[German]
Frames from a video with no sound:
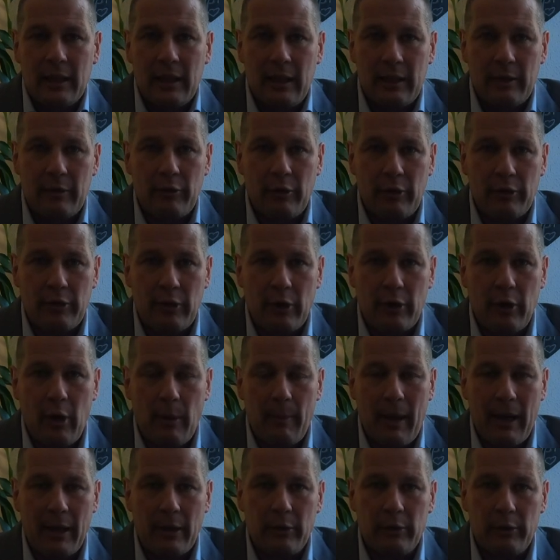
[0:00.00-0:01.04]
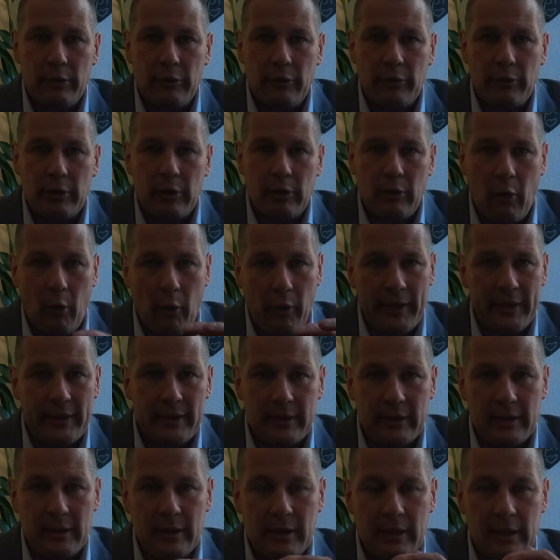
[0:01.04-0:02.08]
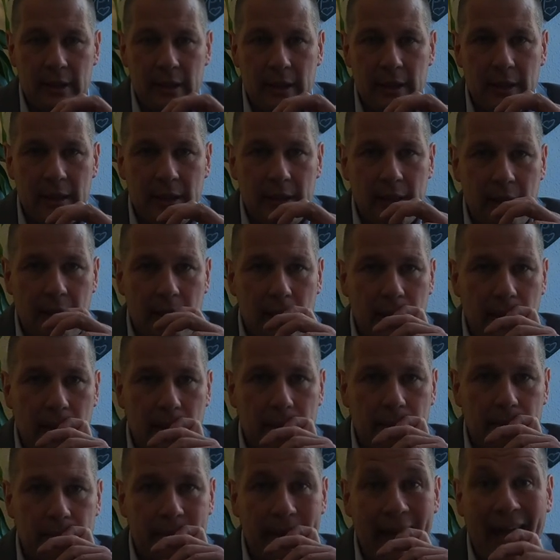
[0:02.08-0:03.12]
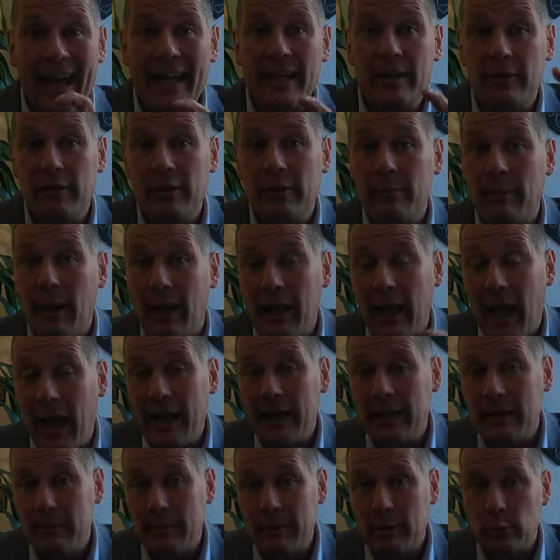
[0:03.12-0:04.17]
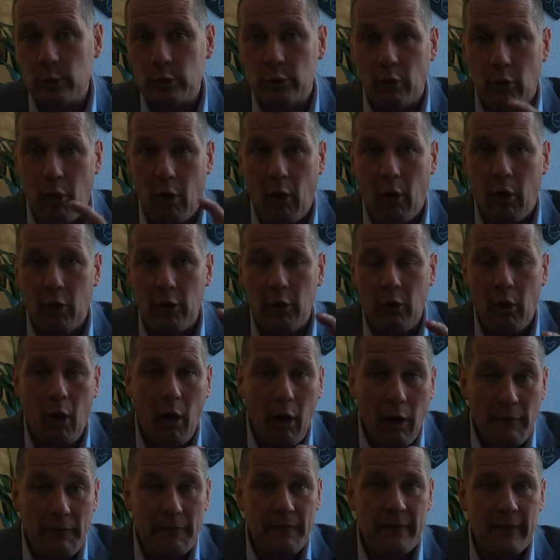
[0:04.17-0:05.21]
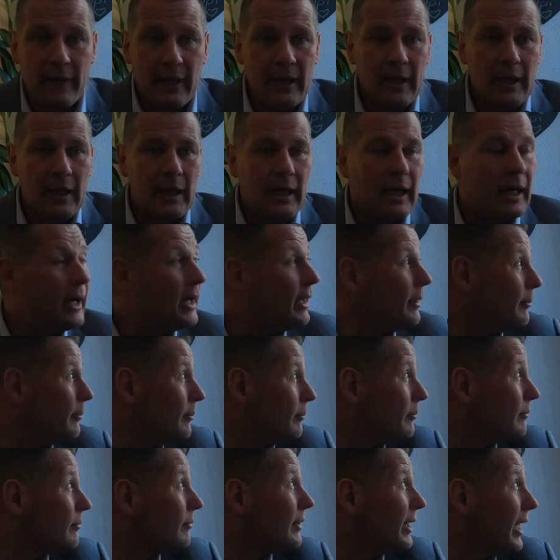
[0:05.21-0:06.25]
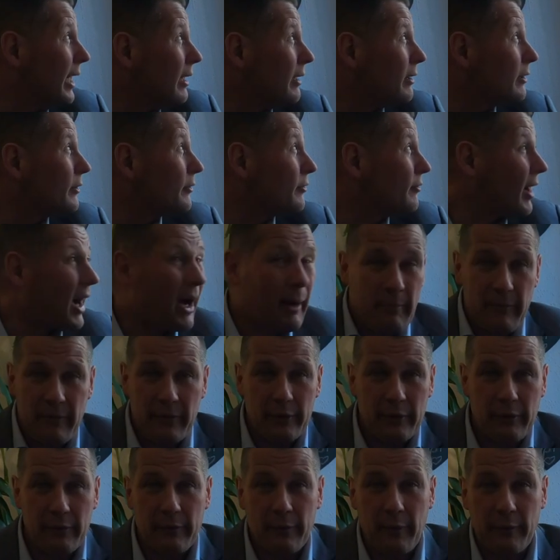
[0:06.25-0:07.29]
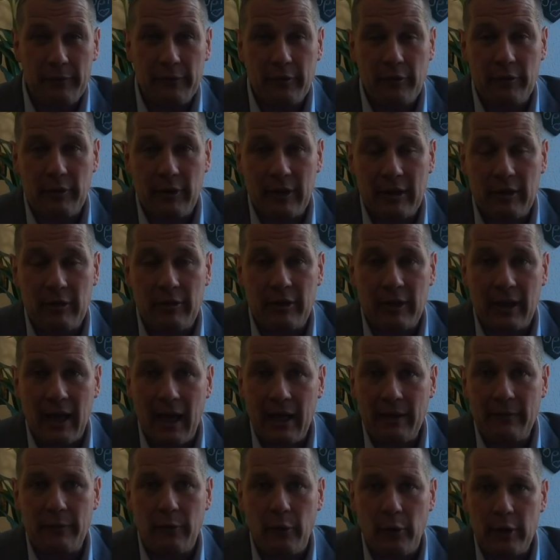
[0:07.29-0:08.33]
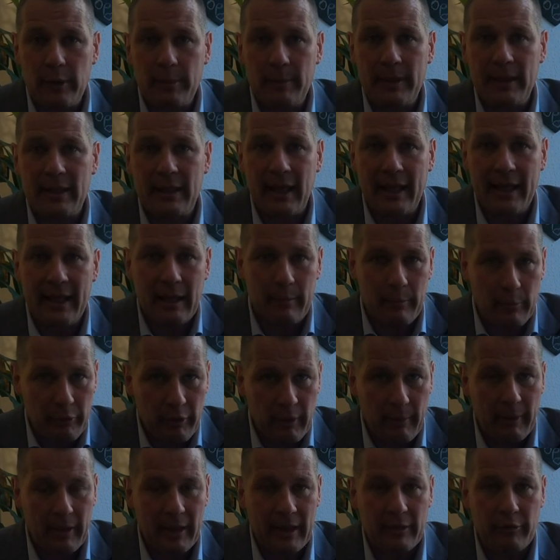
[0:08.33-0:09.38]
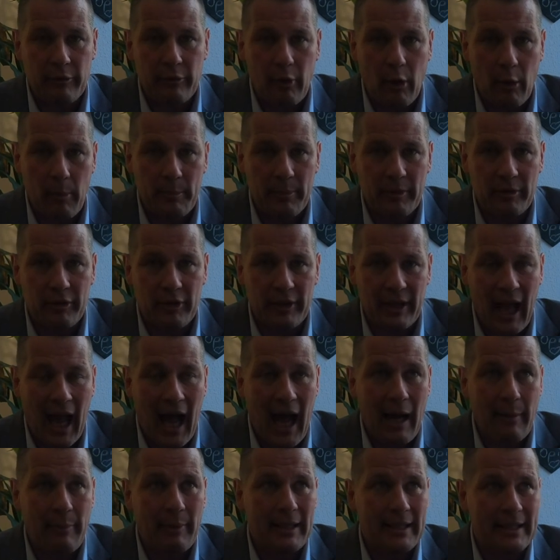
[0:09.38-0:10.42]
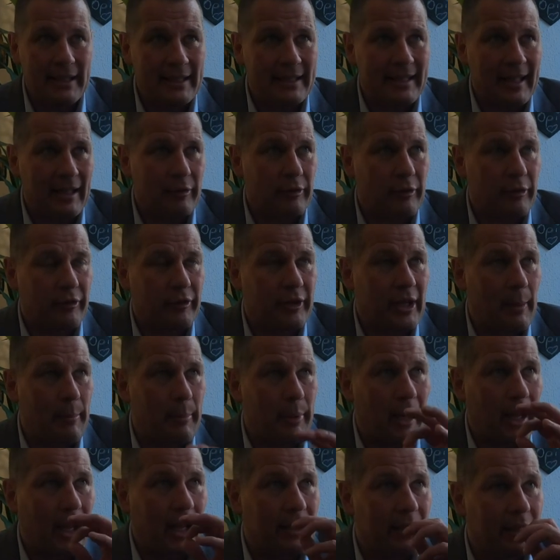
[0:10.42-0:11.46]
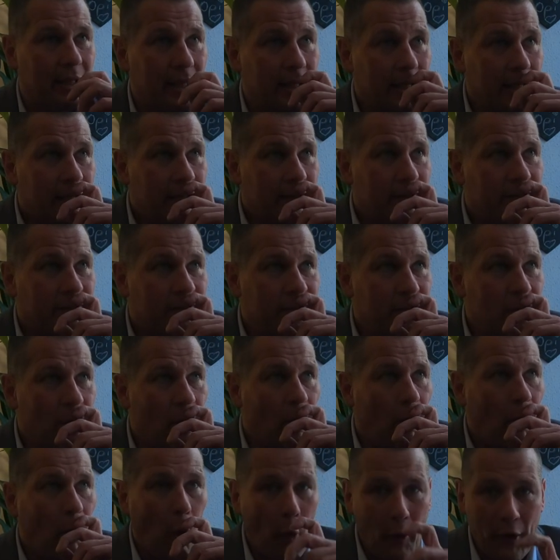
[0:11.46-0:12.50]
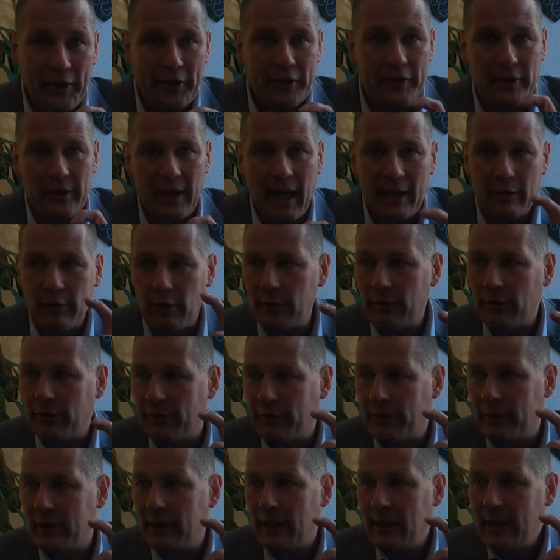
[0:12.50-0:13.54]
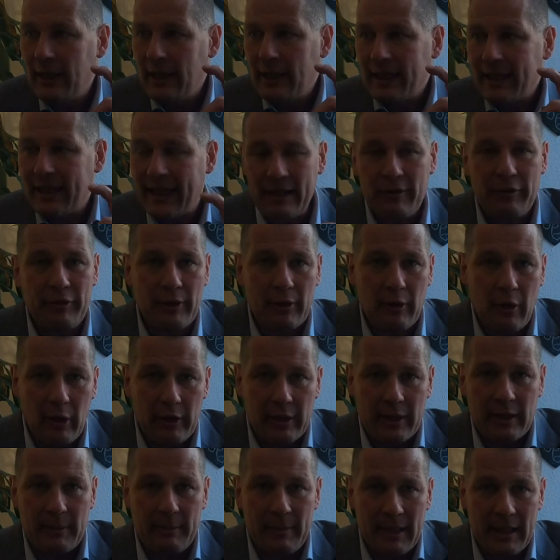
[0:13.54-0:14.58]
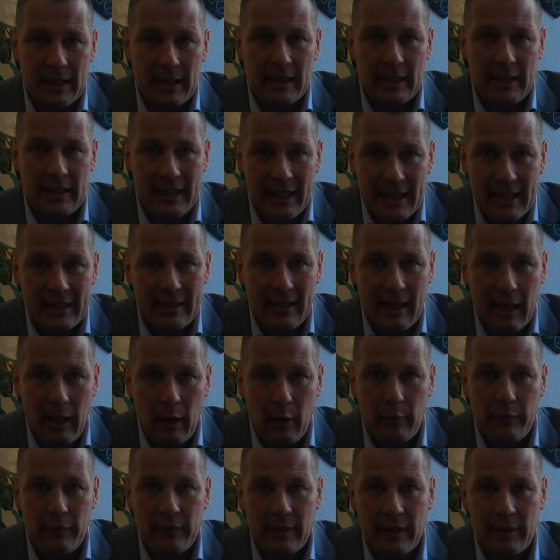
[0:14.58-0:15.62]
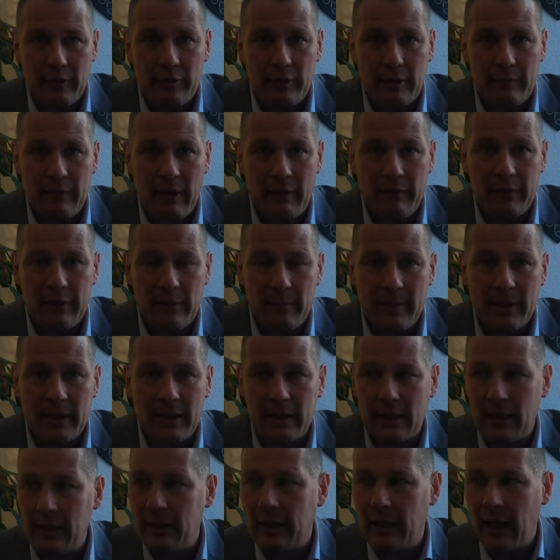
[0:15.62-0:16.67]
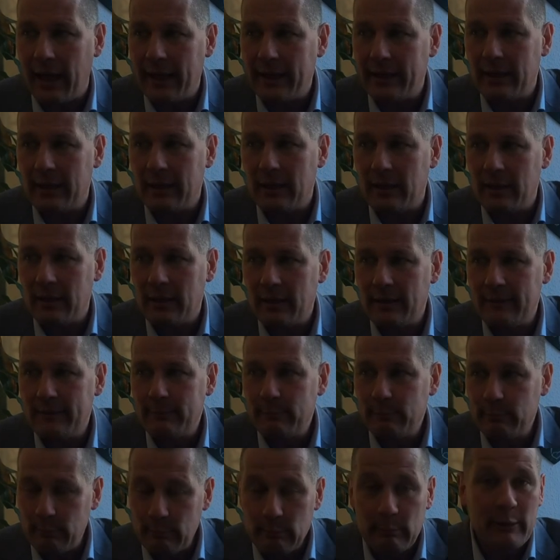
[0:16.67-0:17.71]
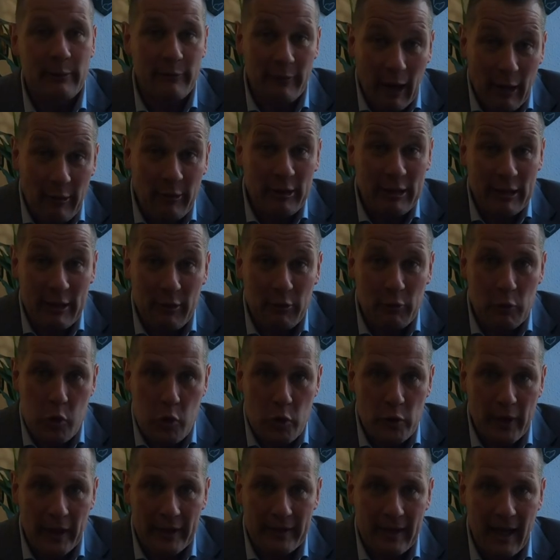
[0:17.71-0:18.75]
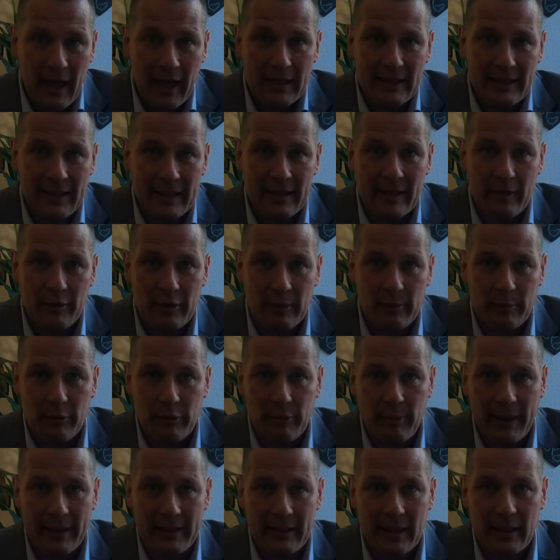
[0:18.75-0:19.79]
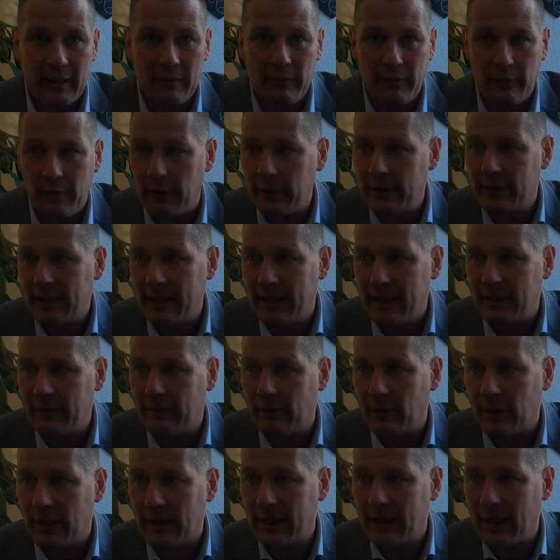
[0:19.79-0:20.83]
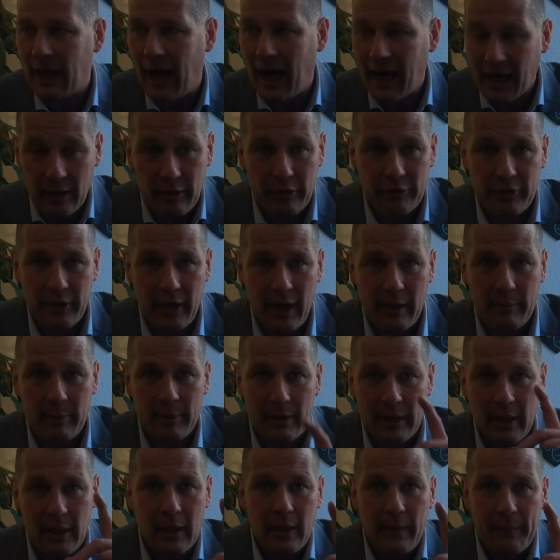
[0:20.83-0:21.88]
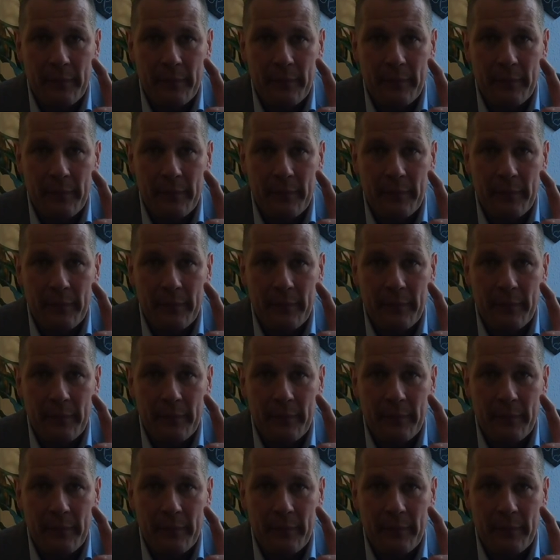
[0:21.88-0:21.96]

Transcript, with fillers: Am Sonntag nochmal einen kürzeren. Heute äh, 13 mal eine Minute on-off. Ähm, ja, ist warm, 14, 15, 16 Grad, freue ich mich nachher, muss aber jetzt noch ein bisschen arbeiten. Das ist der Plan für heute. Ansonsten, gestern konnte ich nicht, nicht laufen. Gestern war für mich äh, ein quasi nicht so schöner Tag, denn es gibt zwei Dinge, vor denen ich wirklich Angst habe.